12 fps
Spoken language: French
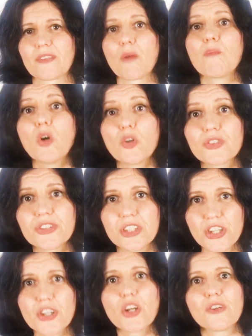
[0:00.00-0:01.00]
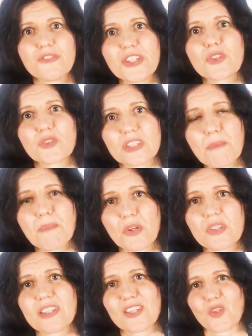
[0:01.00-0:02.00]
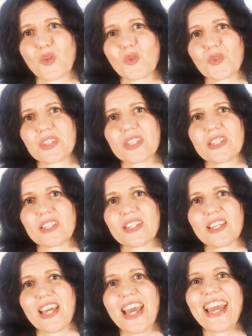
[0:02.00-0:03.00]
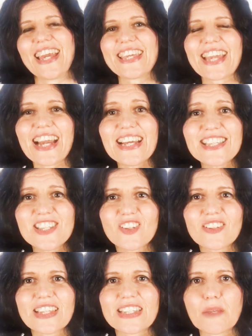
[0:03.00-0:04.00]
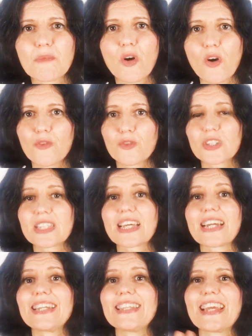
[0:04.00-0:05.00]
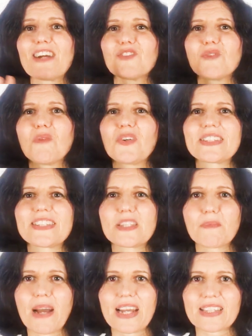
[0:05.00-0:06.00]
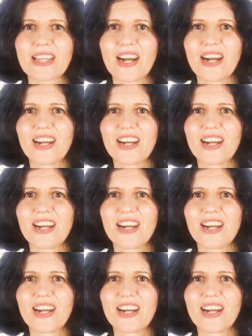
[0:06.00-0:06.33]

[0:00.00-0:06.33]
Moi aussi, j'ai envie de dépenser sans compter et instantanément votre énervement disparaîtra.